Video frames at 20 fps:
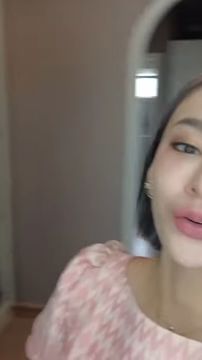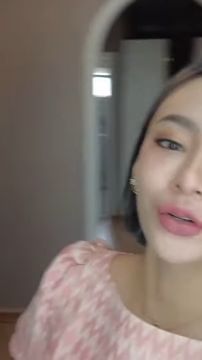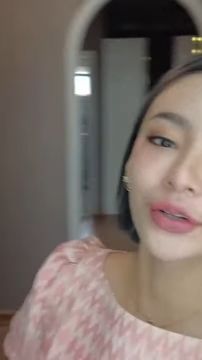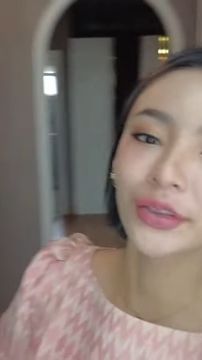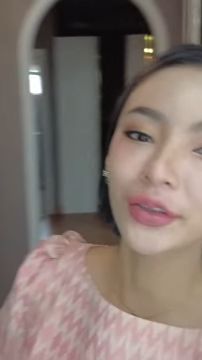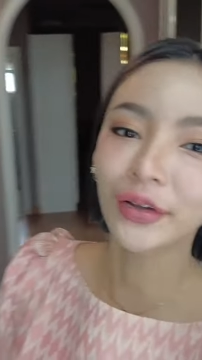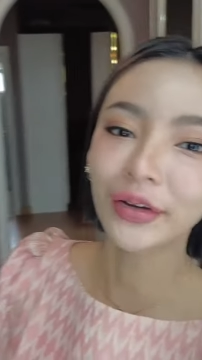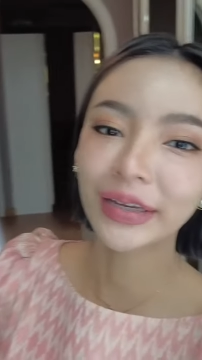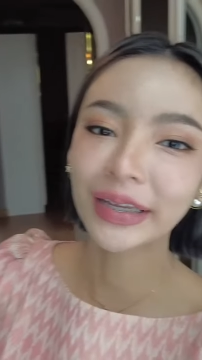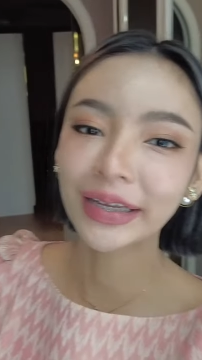คน
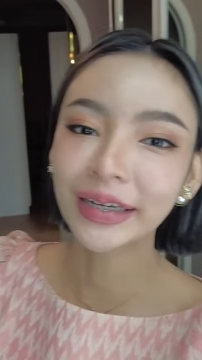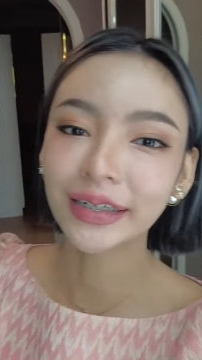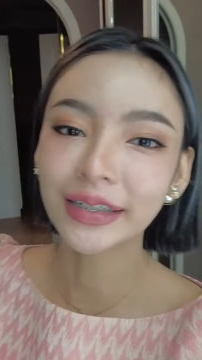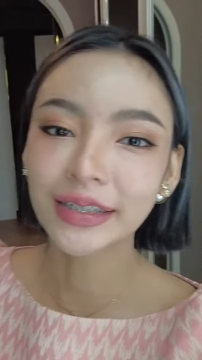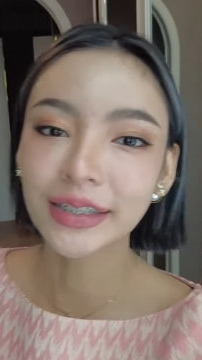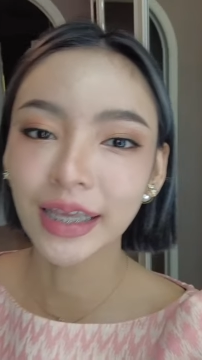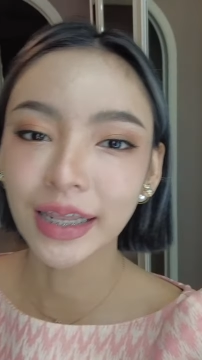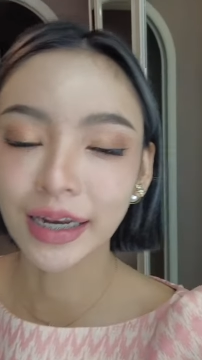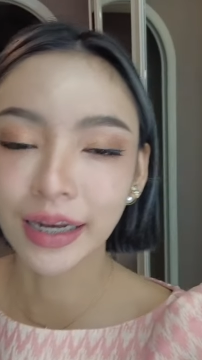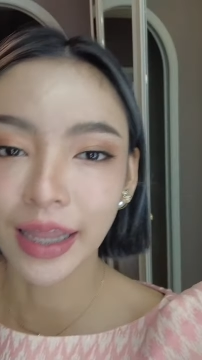ตอนนี้ก็
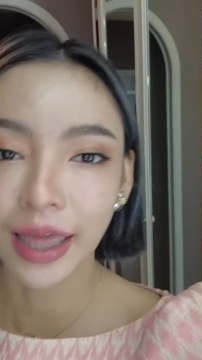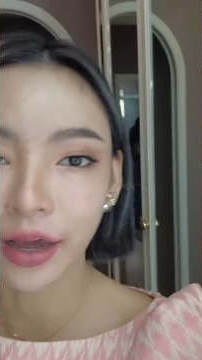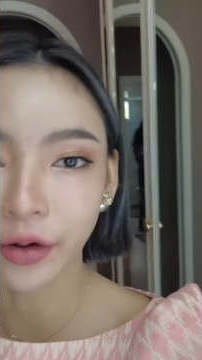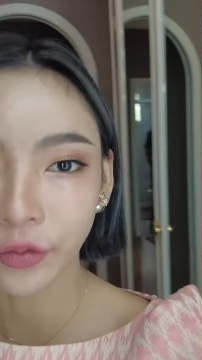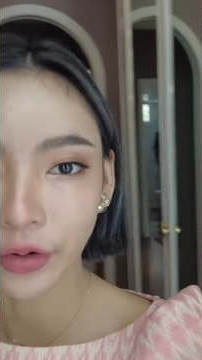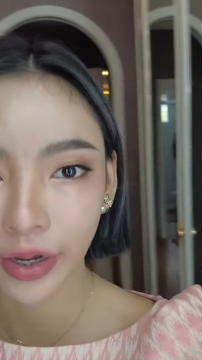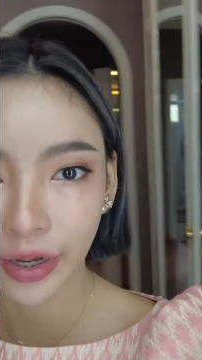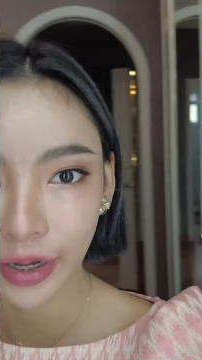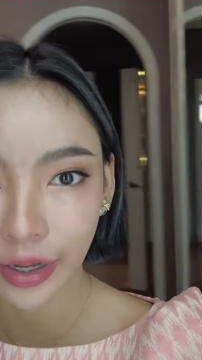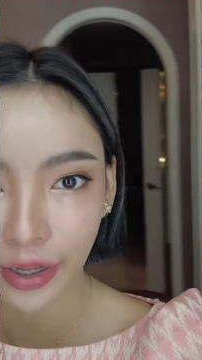เสร็จแล้ว
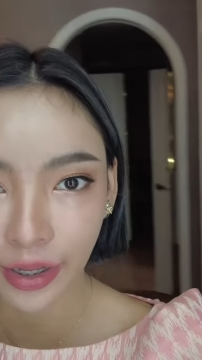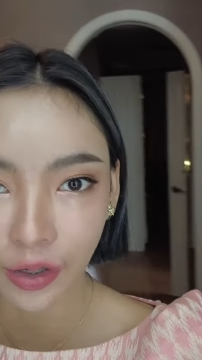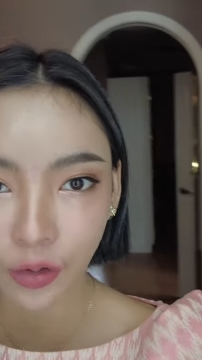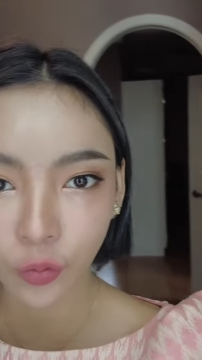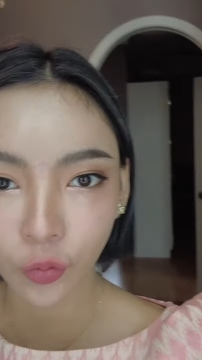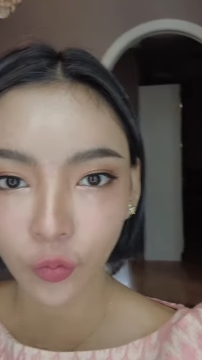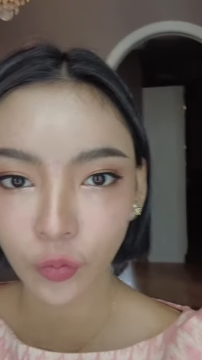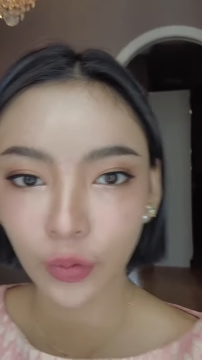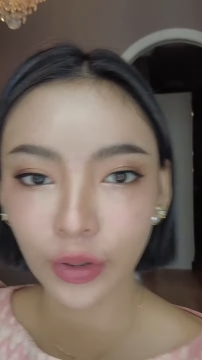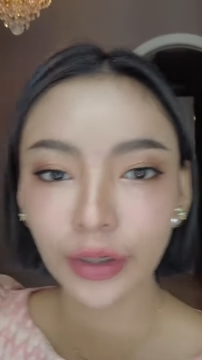นะคะ
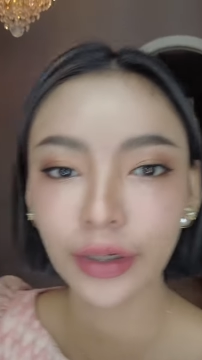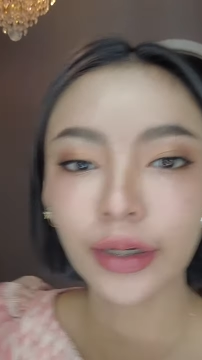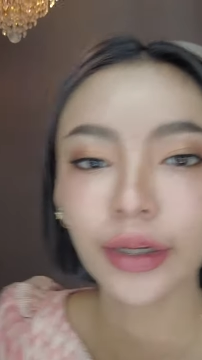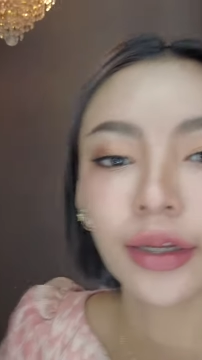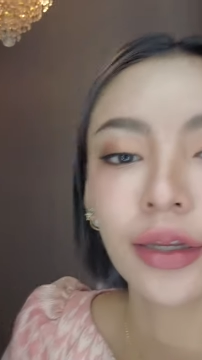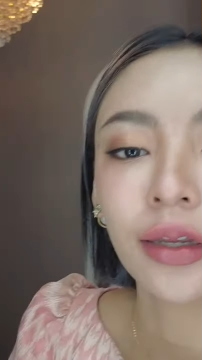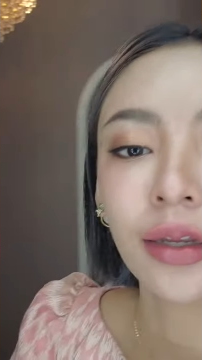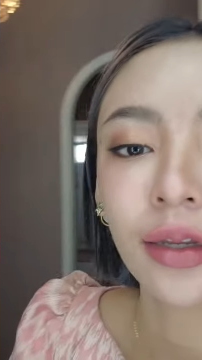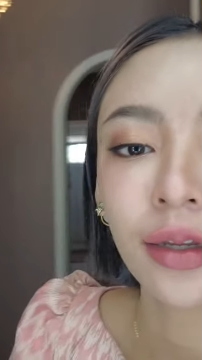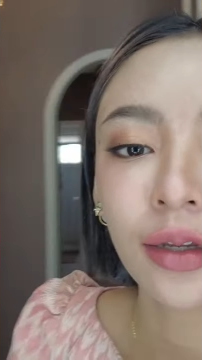ลุกวันนี้